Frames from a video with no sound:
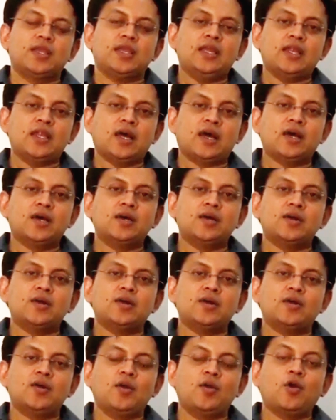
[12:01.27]
ఈయన
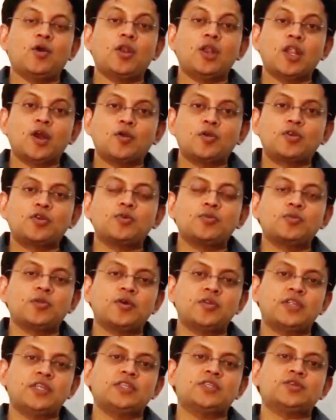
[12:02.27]
గొల్ల
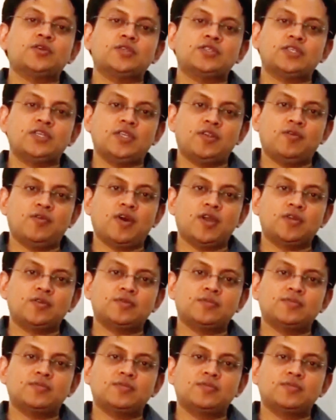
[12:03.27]
కుటుంబం నుంచి వచ్చినవాడు